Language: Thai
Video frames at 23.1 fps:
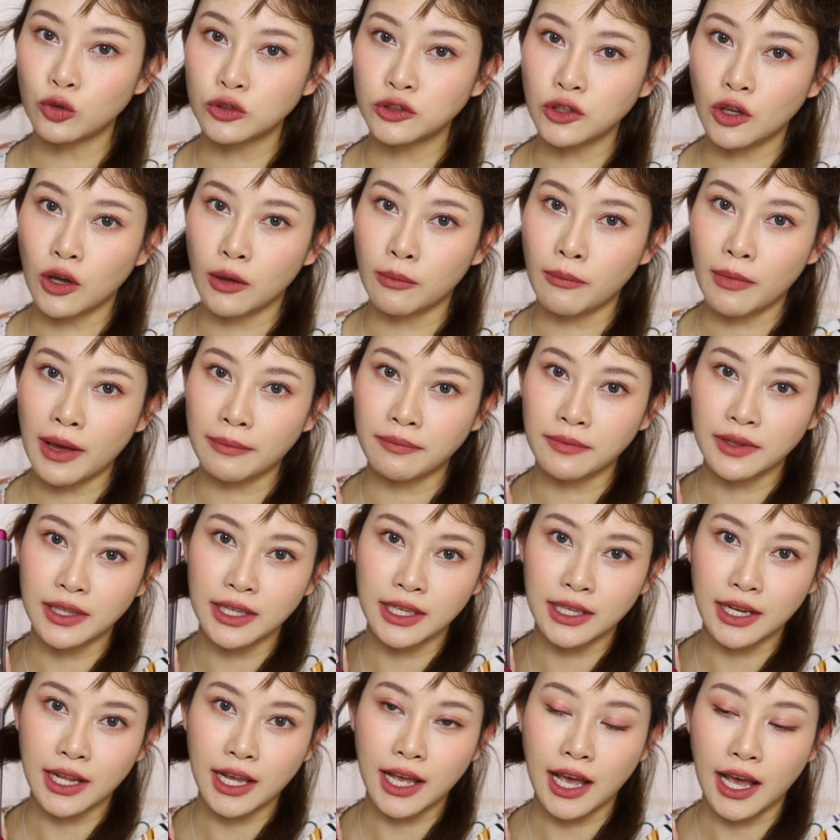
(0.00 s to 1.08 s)
ลูกศรแบบ
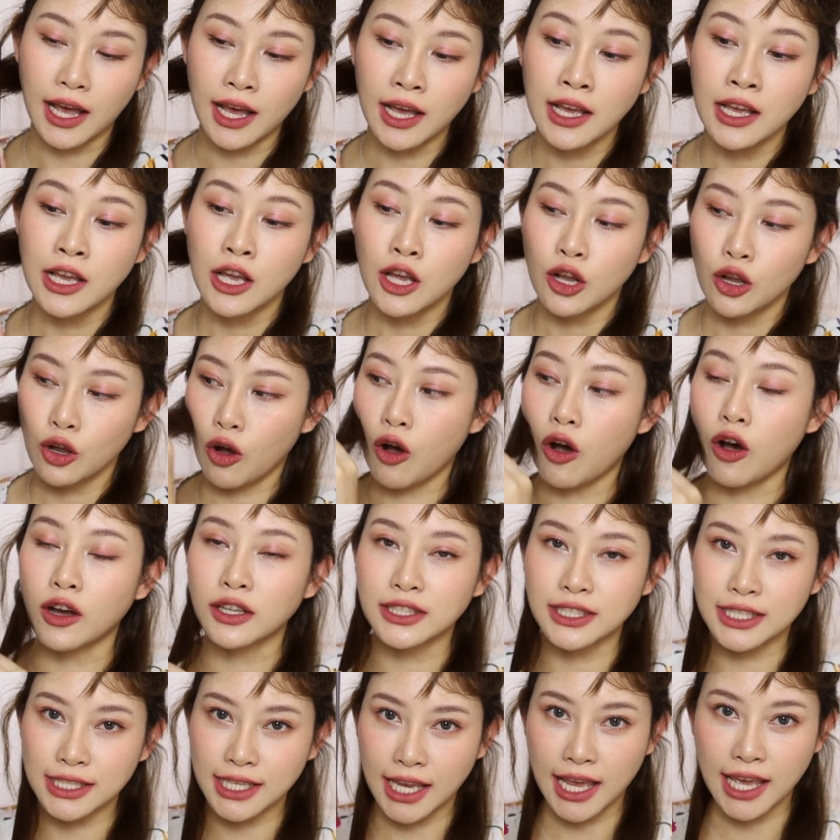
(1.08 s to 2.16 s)
นี้นะคะ ก็
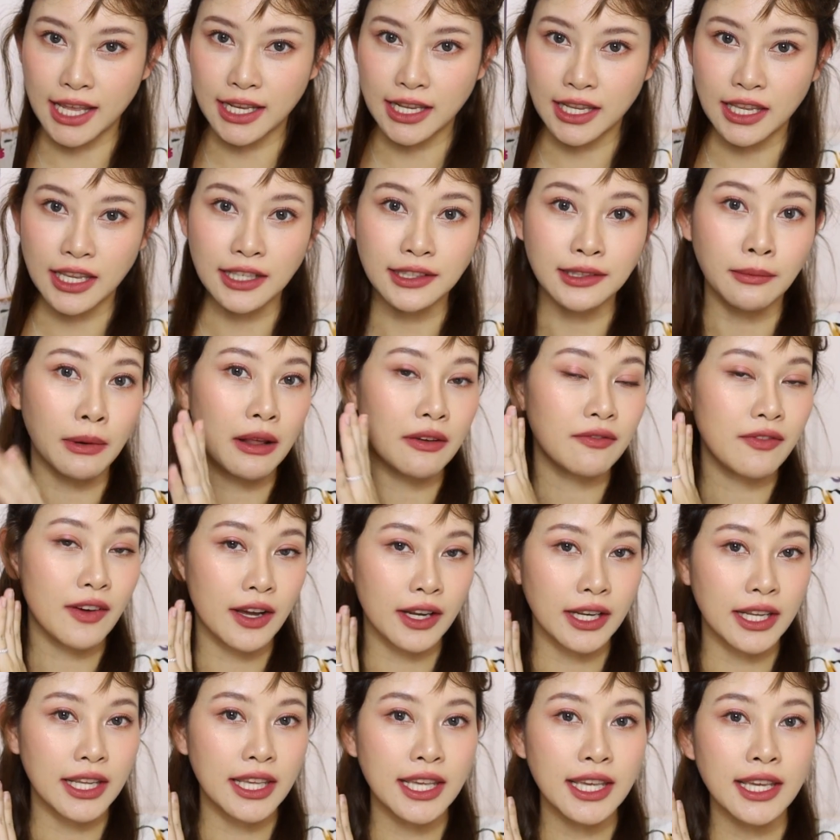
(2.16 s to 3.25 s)
จะใช้อันนี้สำหรับฝั่
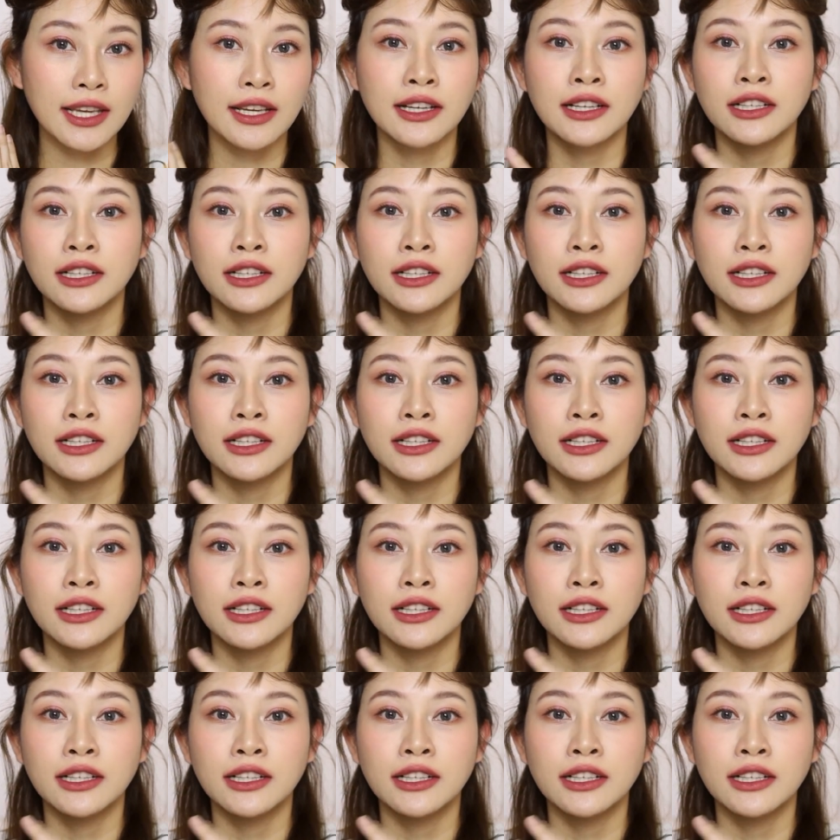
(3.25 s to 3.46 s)
งนี้